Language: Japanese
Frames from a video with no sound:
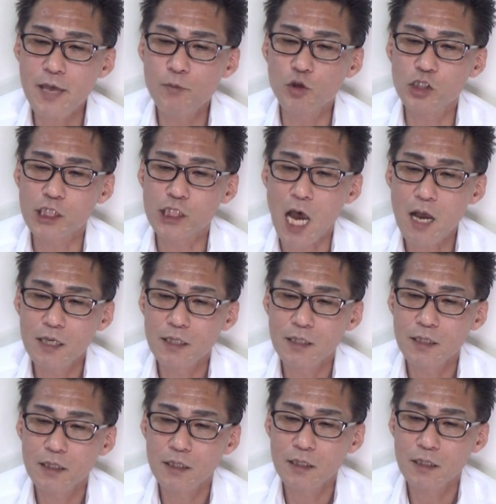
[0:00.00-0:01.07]
衛門座
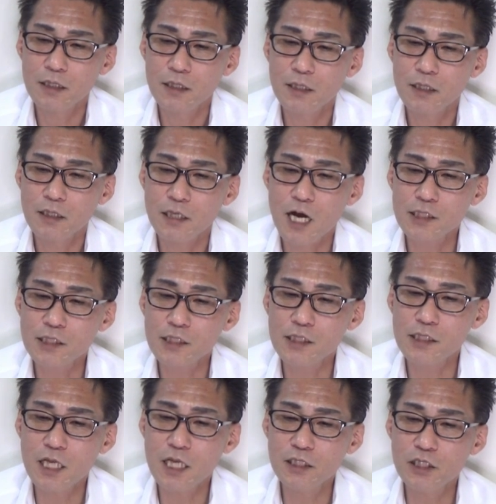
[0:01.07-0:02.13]
合
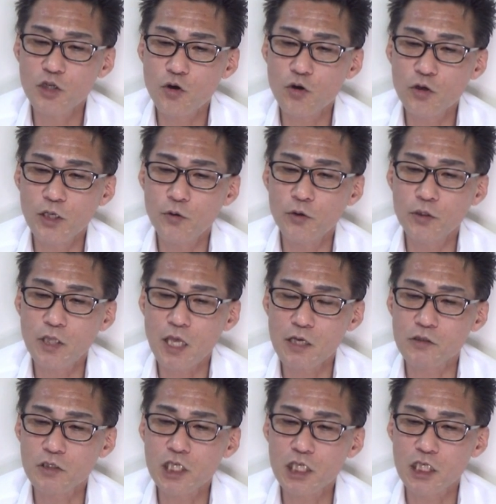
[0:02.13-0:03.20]
戦場におい
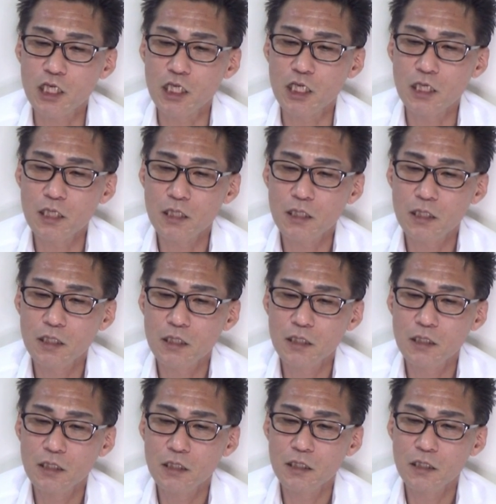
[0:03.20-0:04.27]
て討ち死に
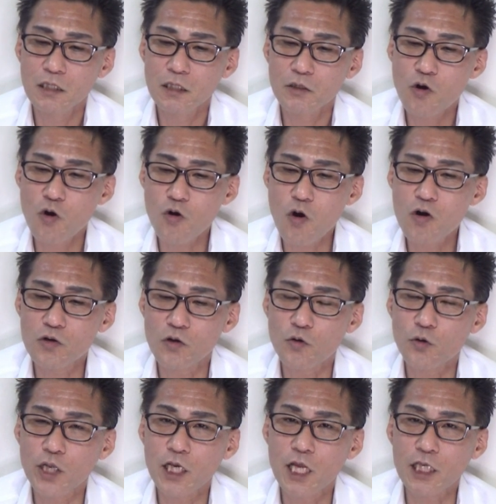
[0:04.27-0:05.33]
古今
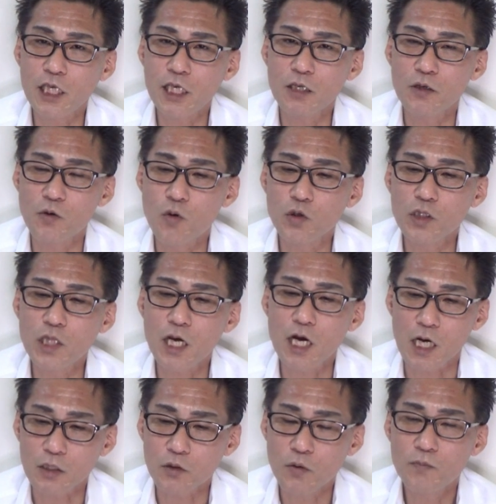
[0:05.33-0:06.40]
これなき大手
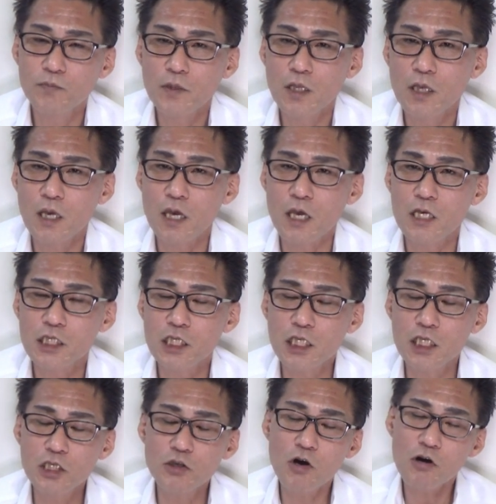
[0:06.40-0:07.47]
柄と、えー、
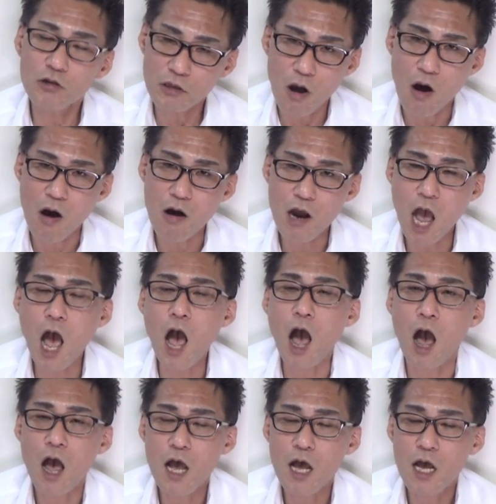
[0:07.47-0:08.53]
死ぬこと
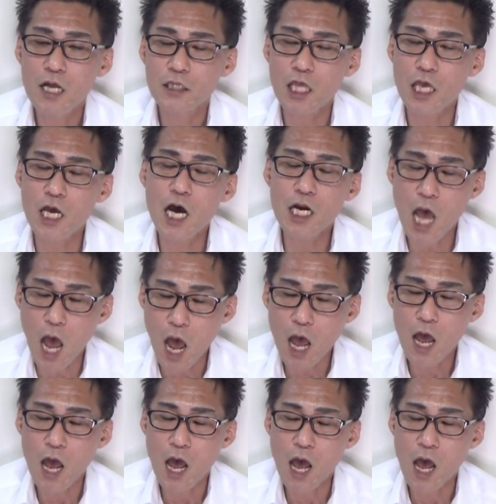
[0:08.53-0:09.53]
が手柄